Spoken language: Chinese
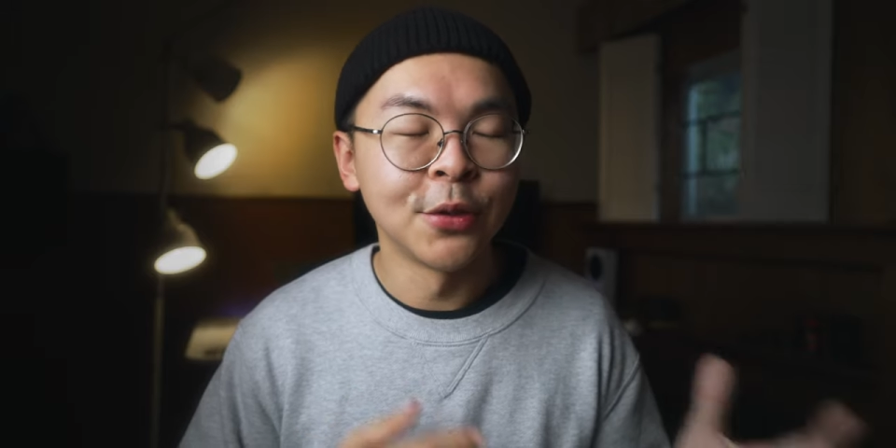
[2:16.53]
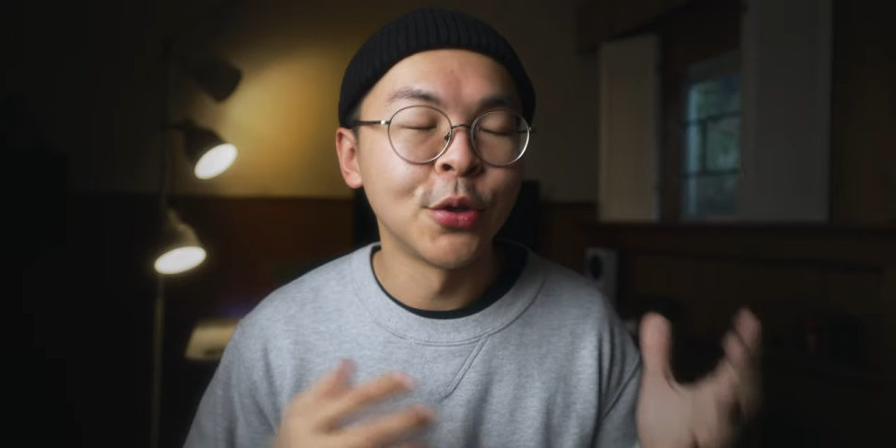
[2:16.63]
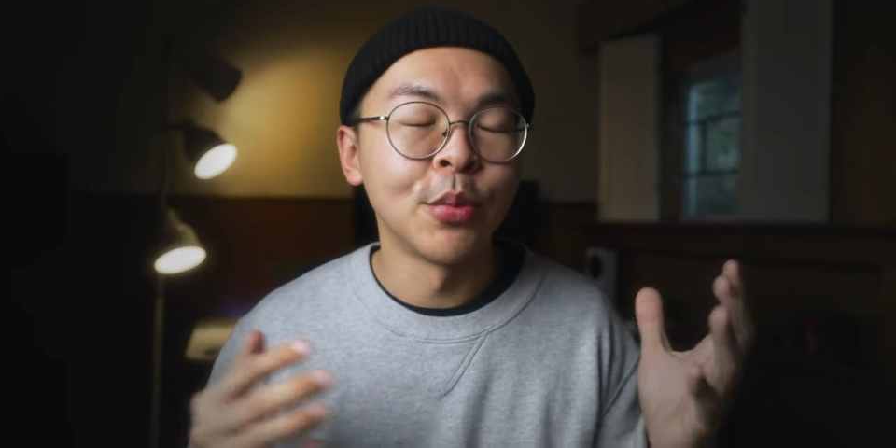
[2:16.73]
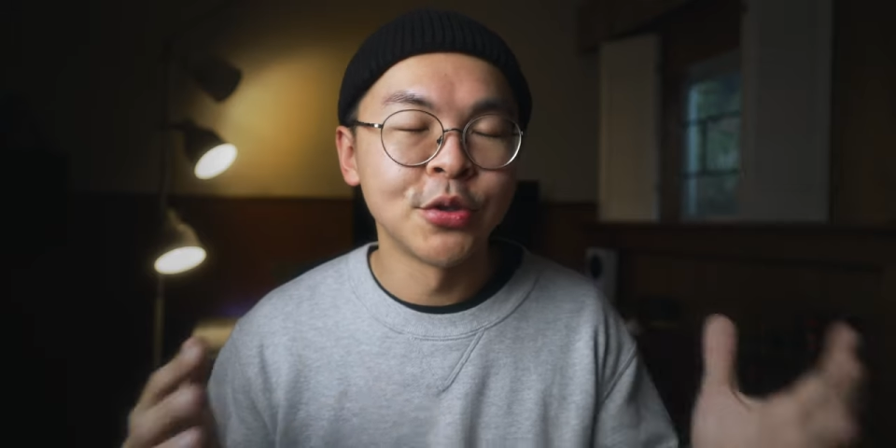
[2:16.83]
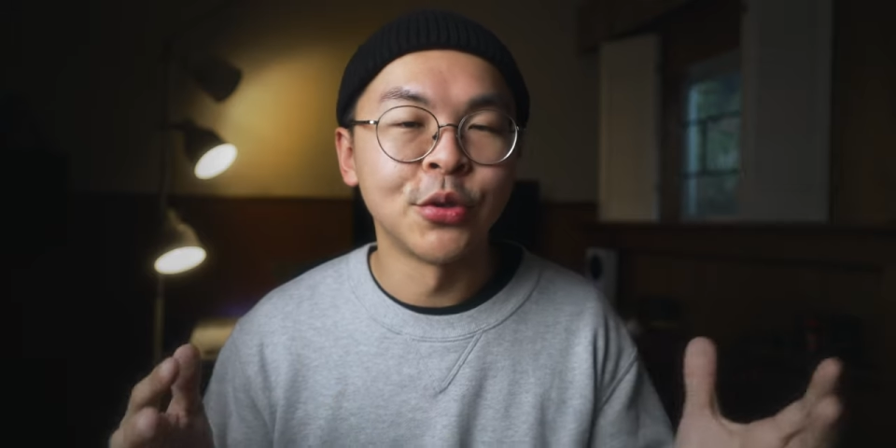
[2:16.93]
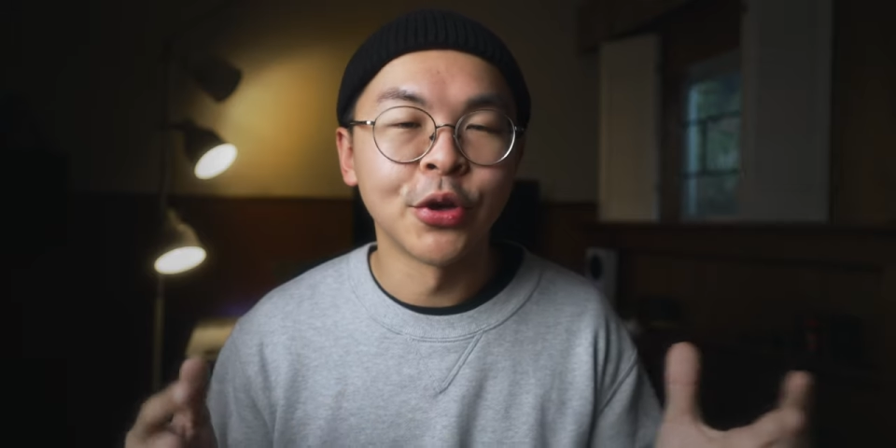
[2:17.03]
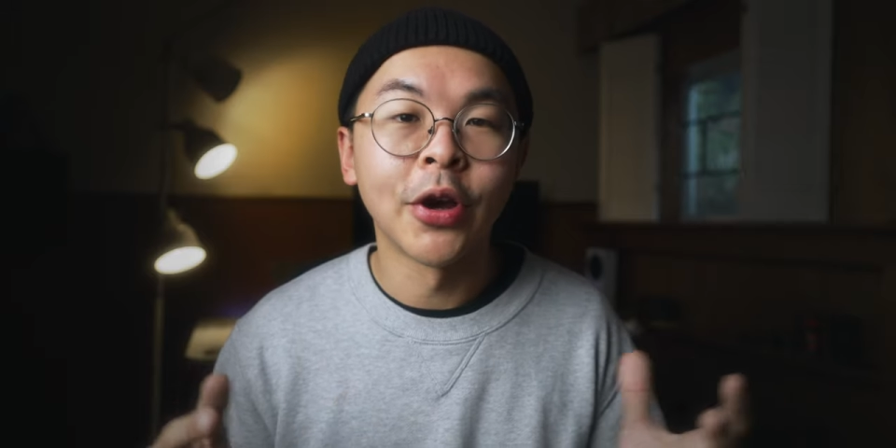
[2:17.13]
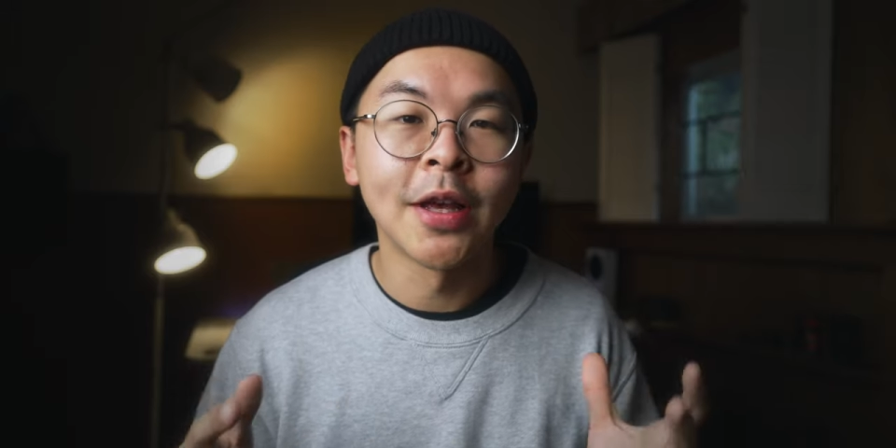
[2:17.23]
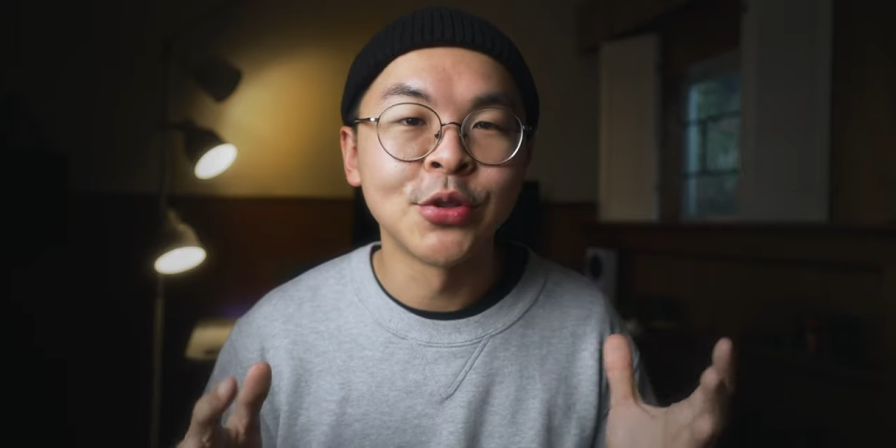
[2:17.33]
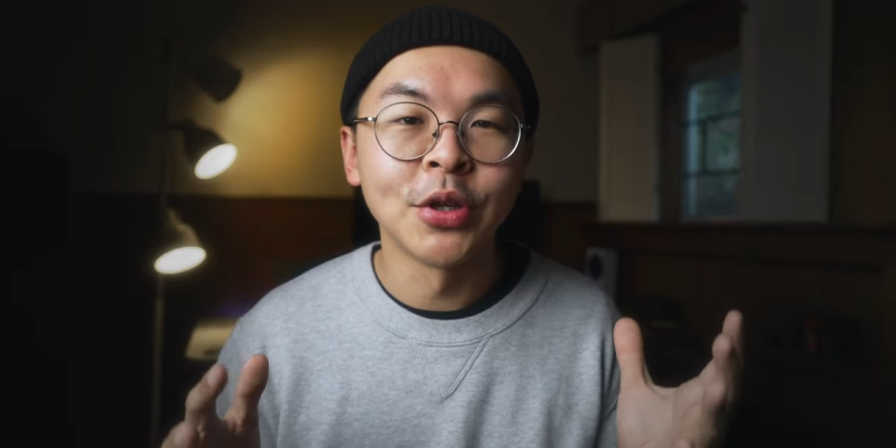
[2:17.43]
对，没错，我
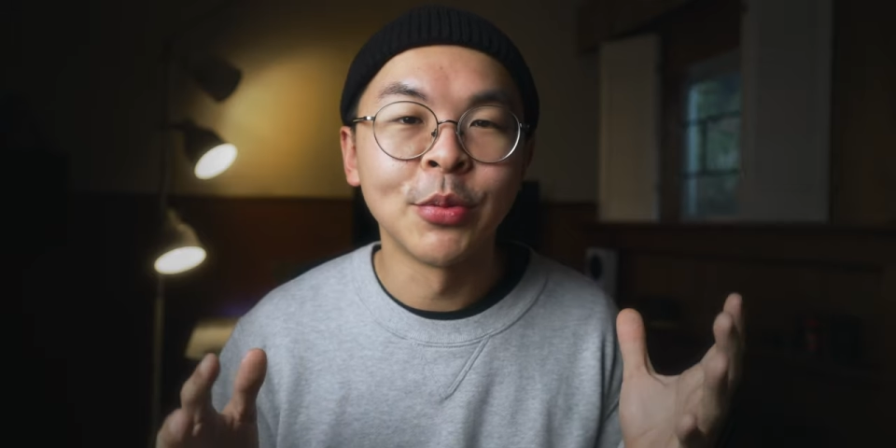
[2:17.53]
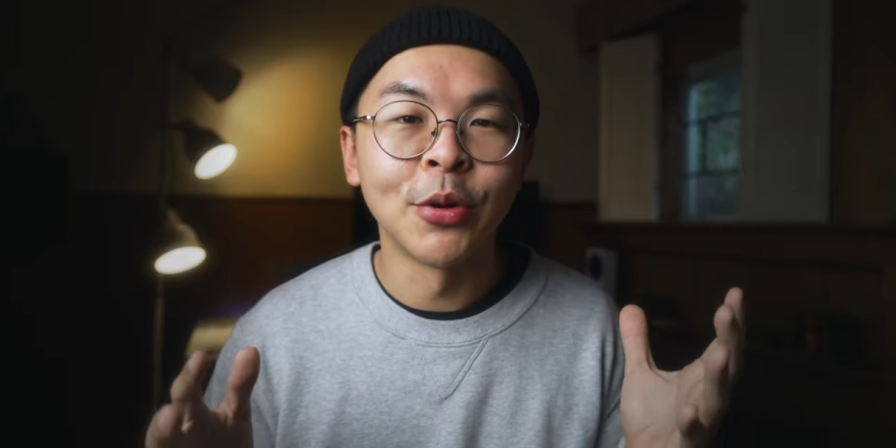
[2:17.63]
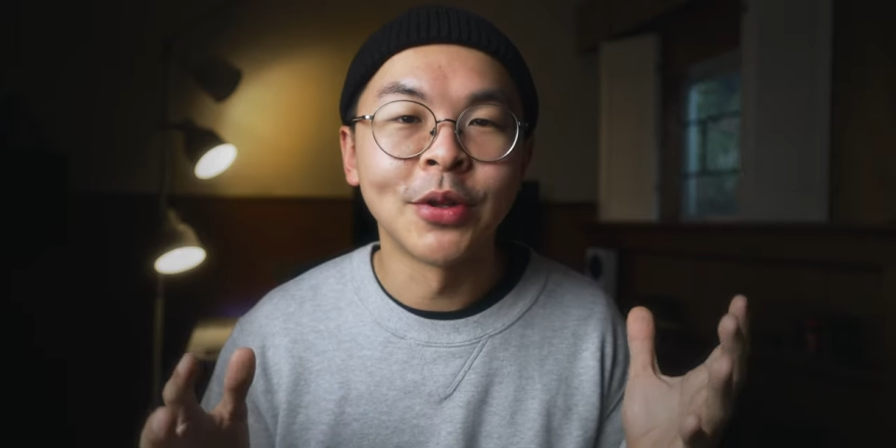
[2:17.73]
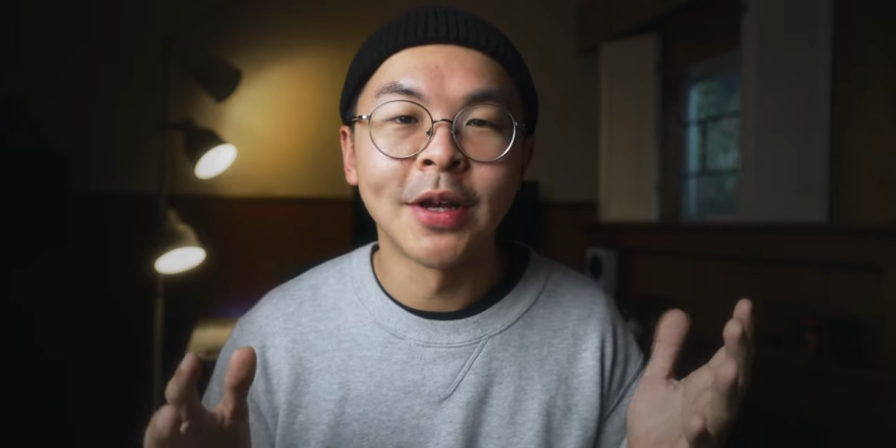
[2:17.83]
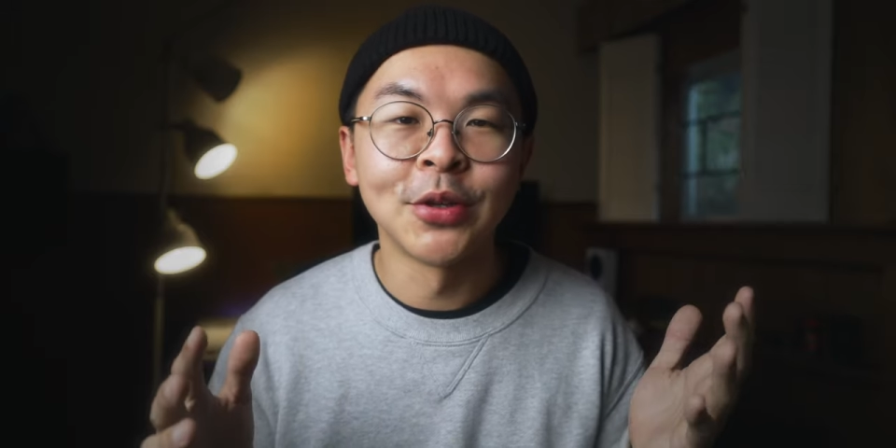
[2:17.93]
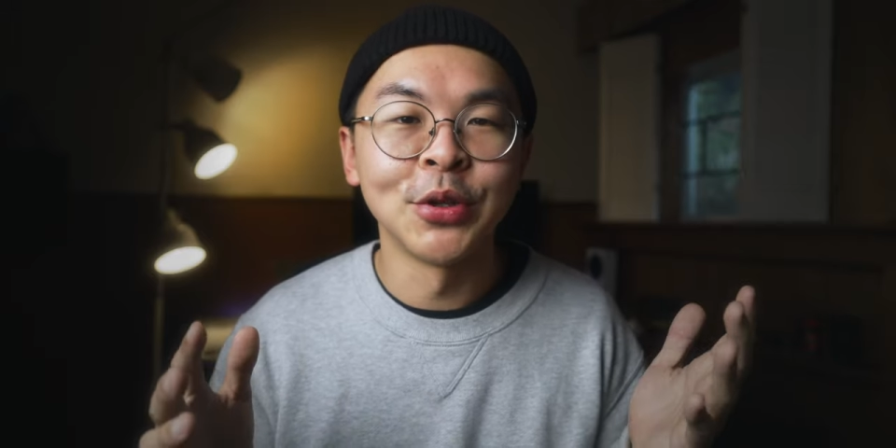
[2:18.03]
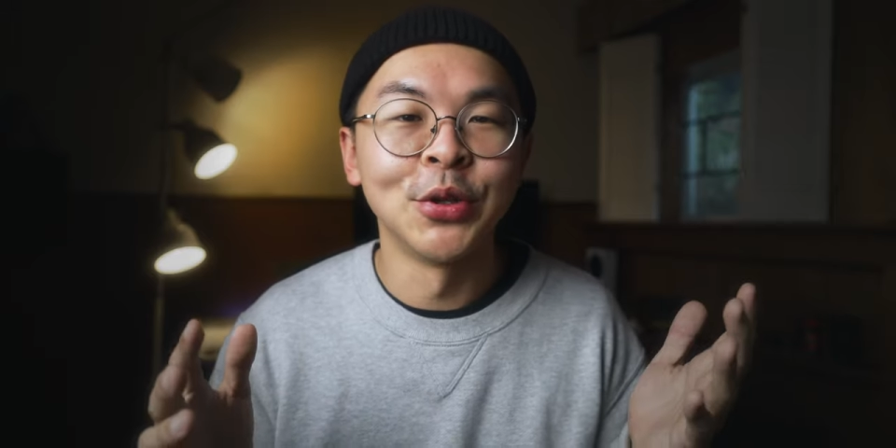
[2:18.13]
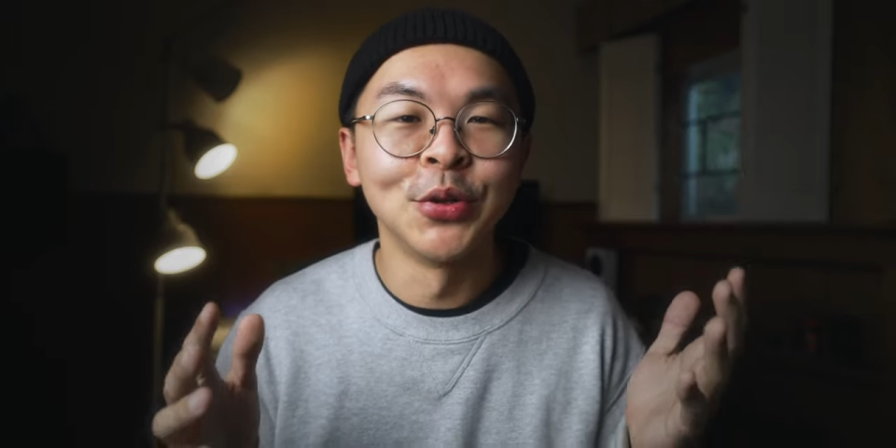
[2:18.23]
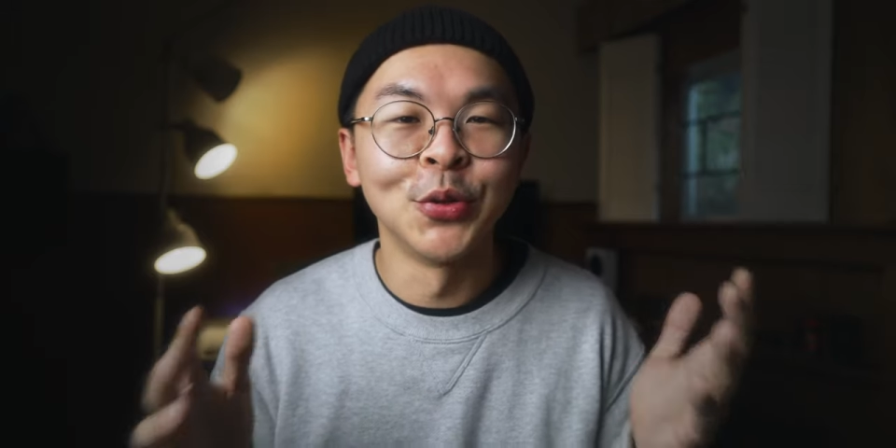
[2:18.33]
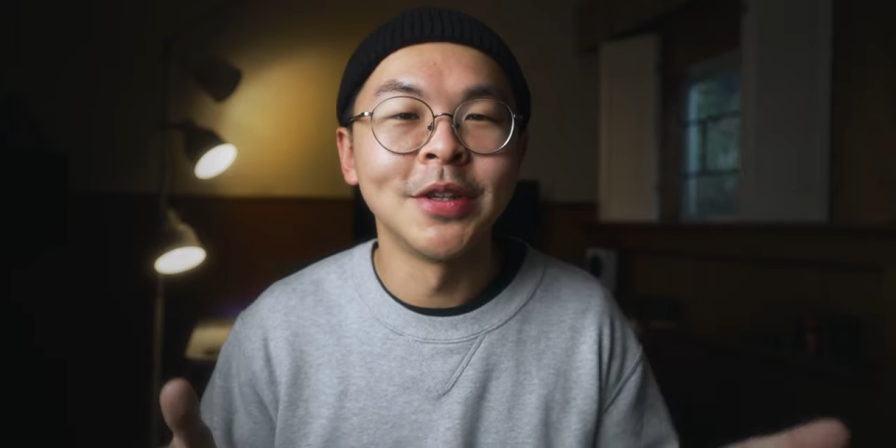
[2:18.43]
要来吹捧它到底
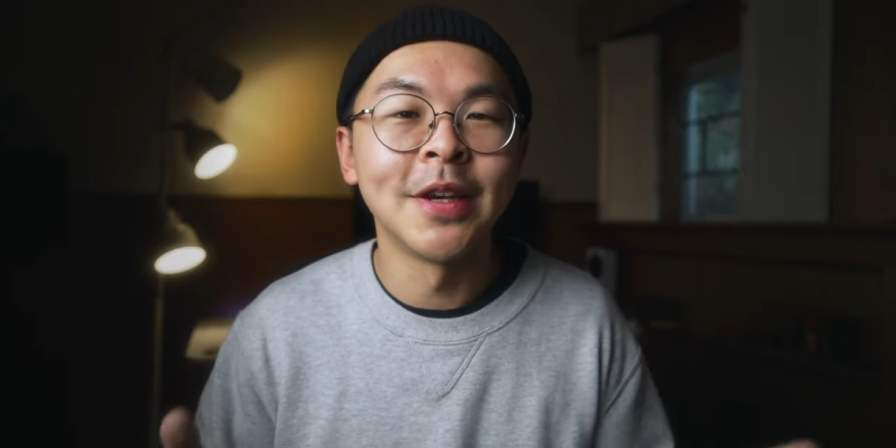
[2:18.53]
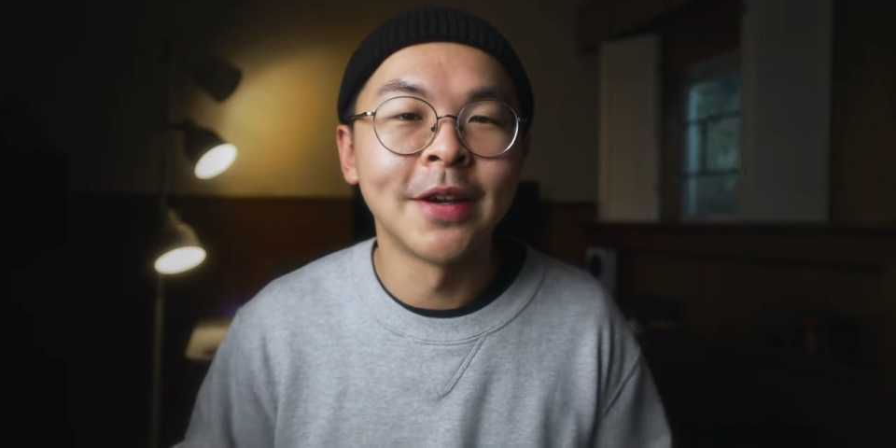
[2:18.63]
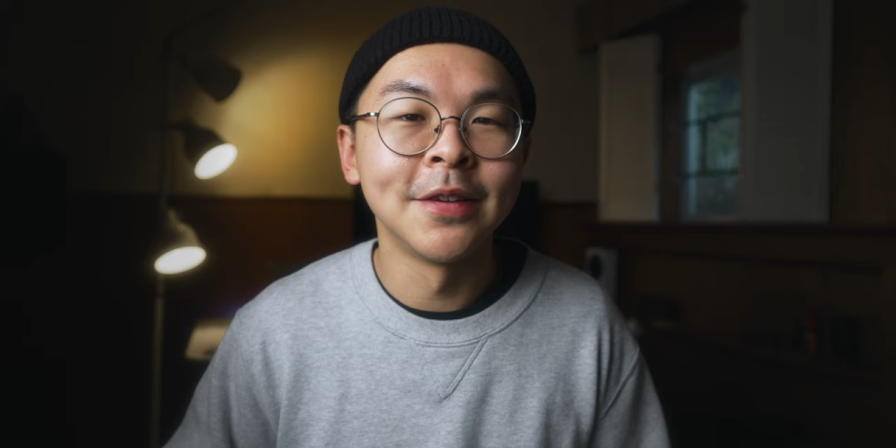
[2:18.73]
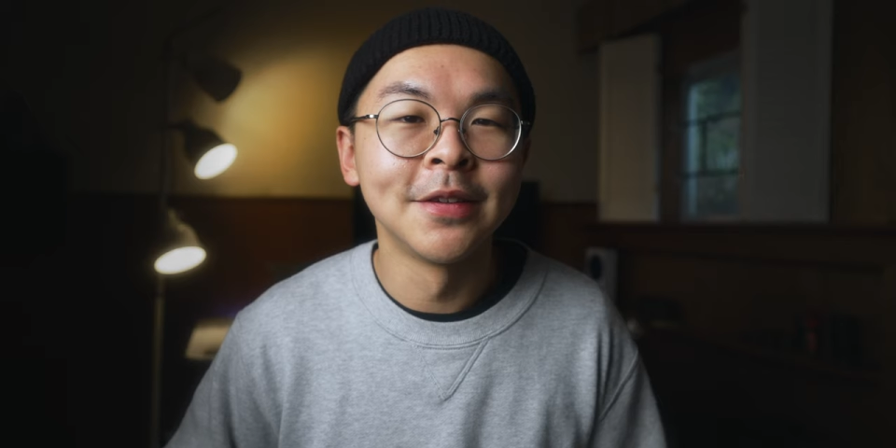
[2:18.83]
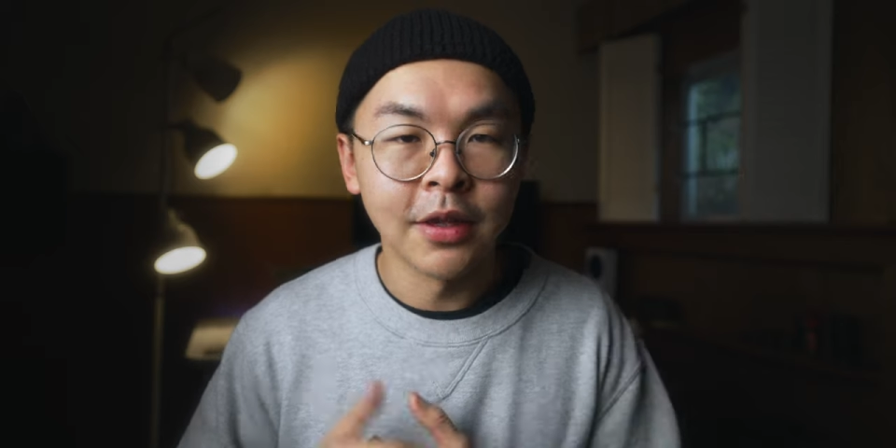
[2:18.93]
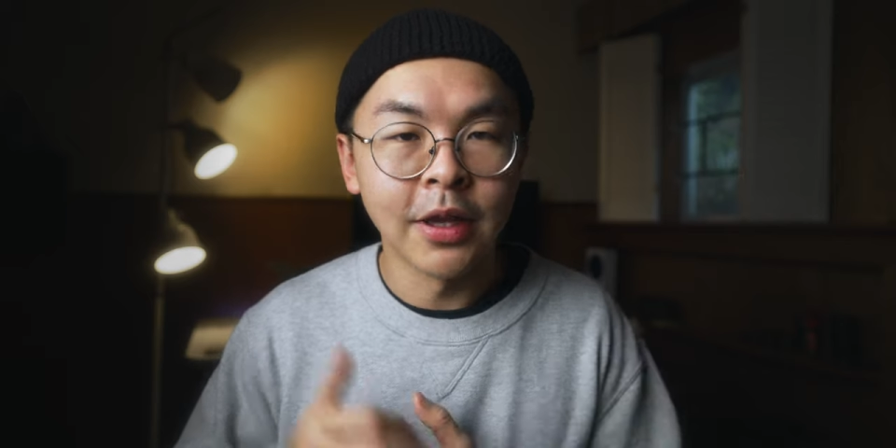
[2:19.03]
有多厉害。那